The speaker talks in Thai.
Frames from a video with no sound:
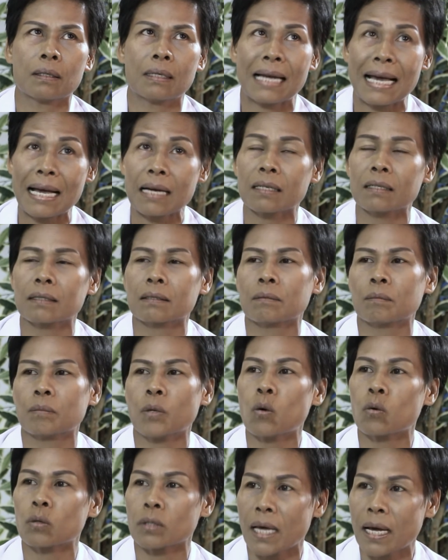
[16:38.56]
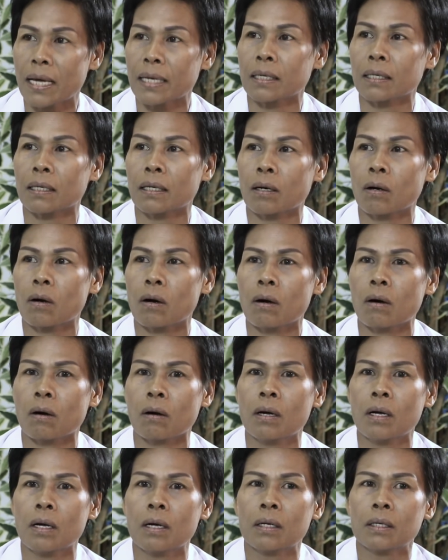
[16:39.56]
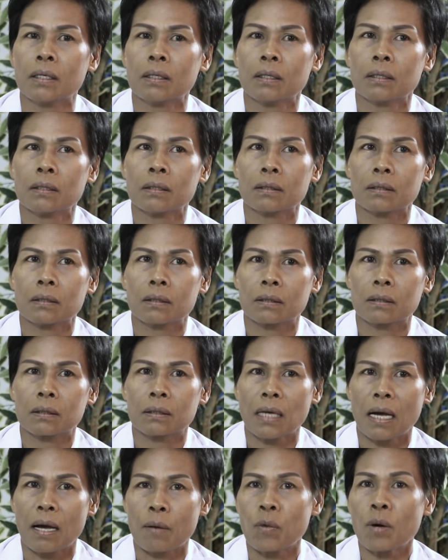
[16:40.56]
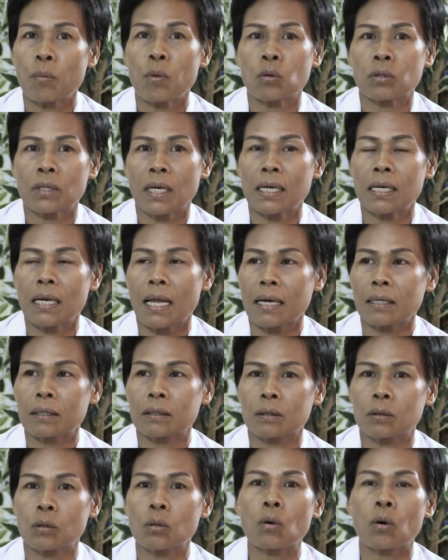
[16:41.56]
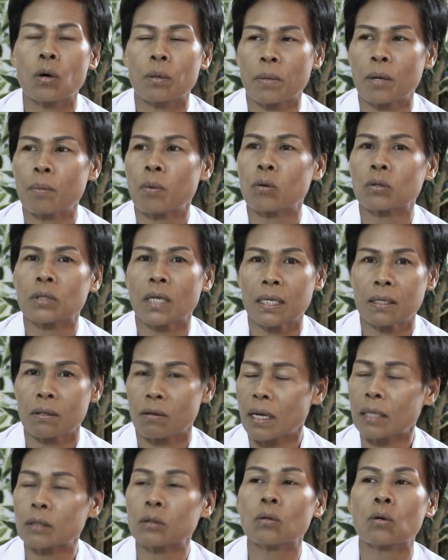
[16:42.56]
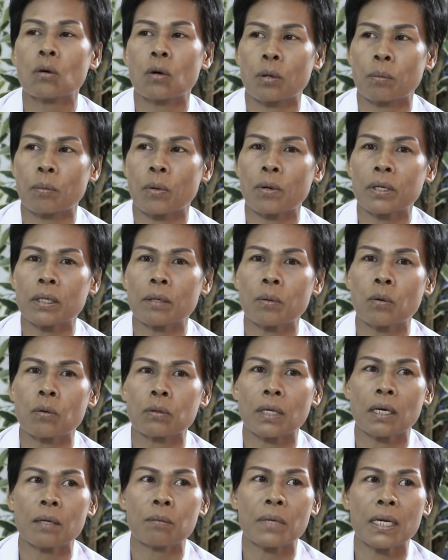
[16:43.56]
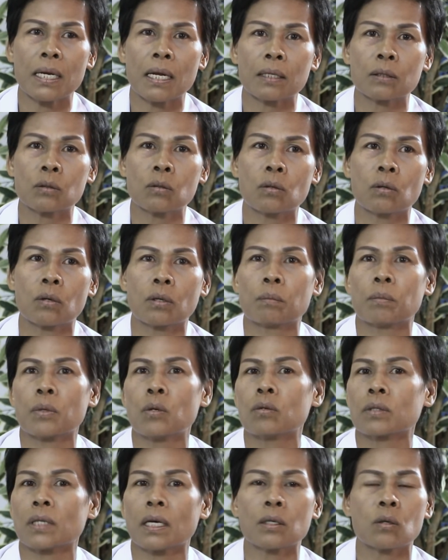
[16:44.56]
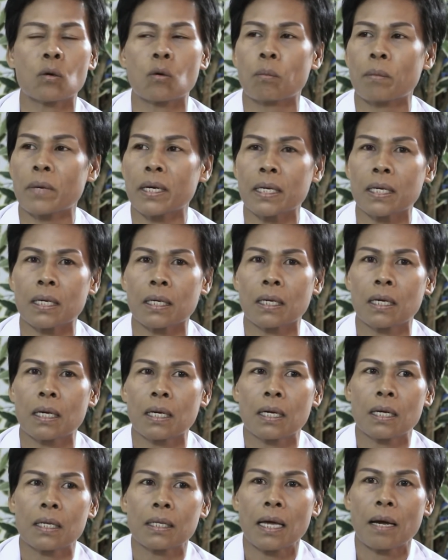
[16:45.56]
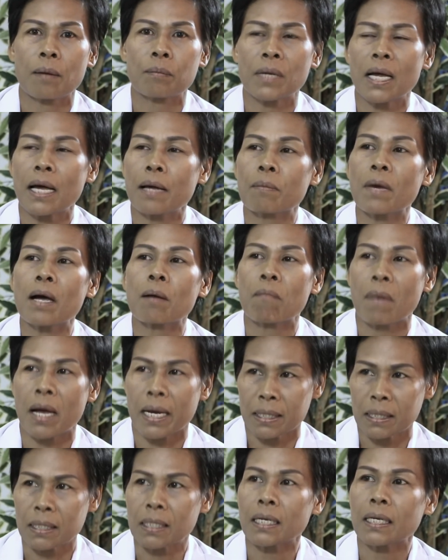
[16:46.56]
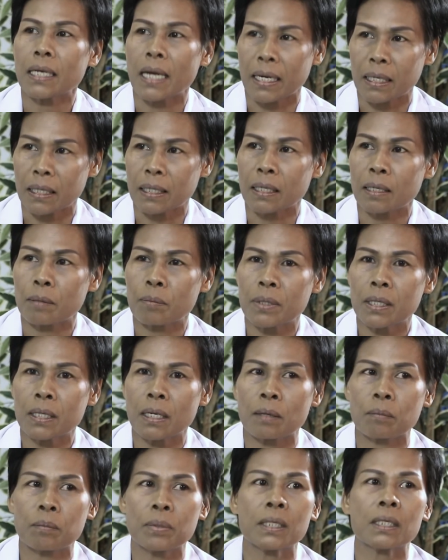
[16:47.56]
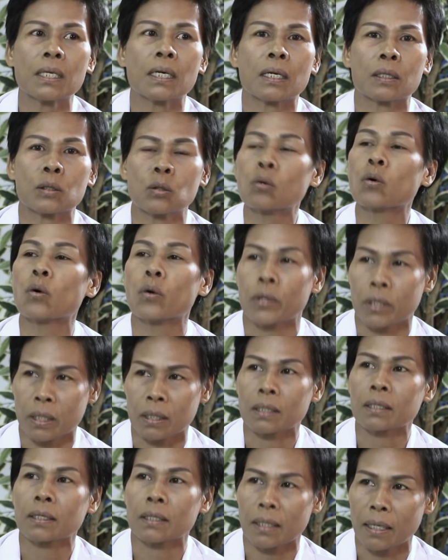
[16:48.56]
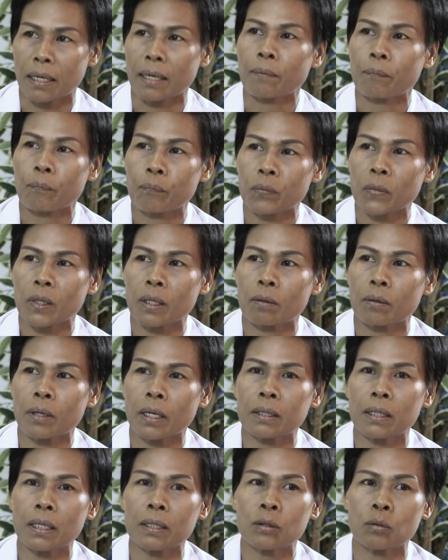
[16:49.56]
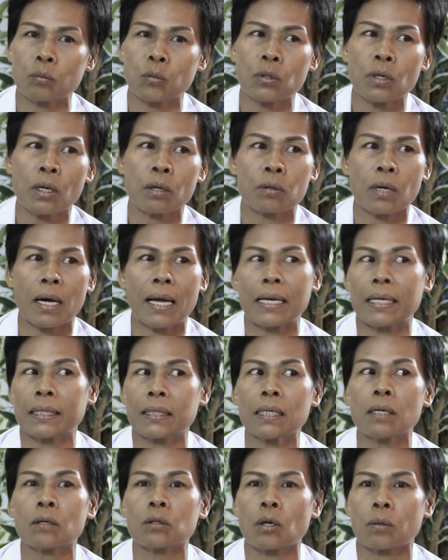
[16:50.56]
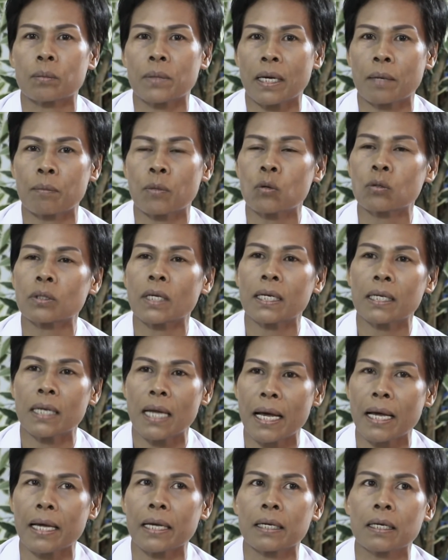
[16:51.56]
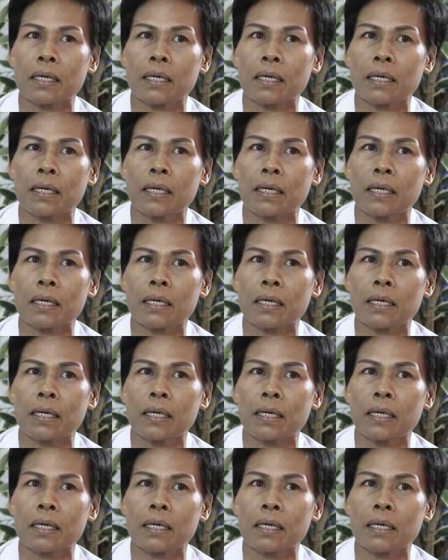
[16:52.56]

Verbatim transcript: รักพระองค์ท่าน แล้วก็ถามว่าพระองค์ท่านรักทุกคนไหมพระองค์ท่านรักทุกคนเพราะว่าถ้าพระองค์ท่านไม่รักทุกคน พระองค์ท่านคงไม่ทำได้มากมายถึงขนาดนี้เพื่อเพื่อทุกคนค่ะเพราะงั้นถ้าสมมุติเราอะไรที่เราตอบแทนพระองค์ท่านได้